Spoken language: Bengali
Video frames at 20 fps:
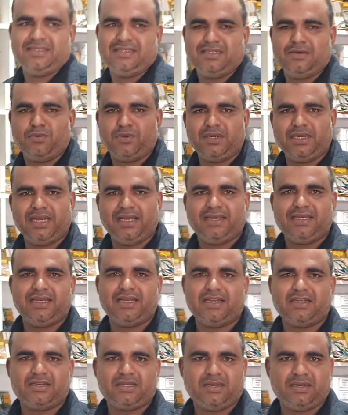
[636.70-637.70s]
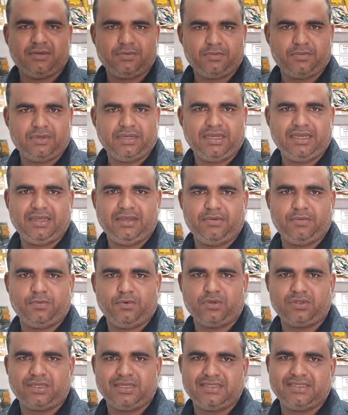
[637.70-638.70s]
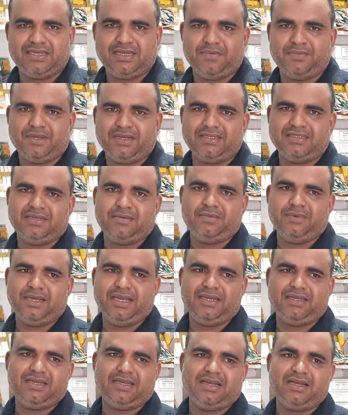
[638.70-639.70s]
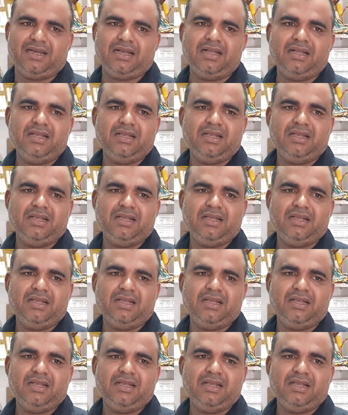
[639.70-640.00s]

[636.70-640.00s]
এই যে যেমন নেটটার এই ভুগতেছি আমরা যে নেটটা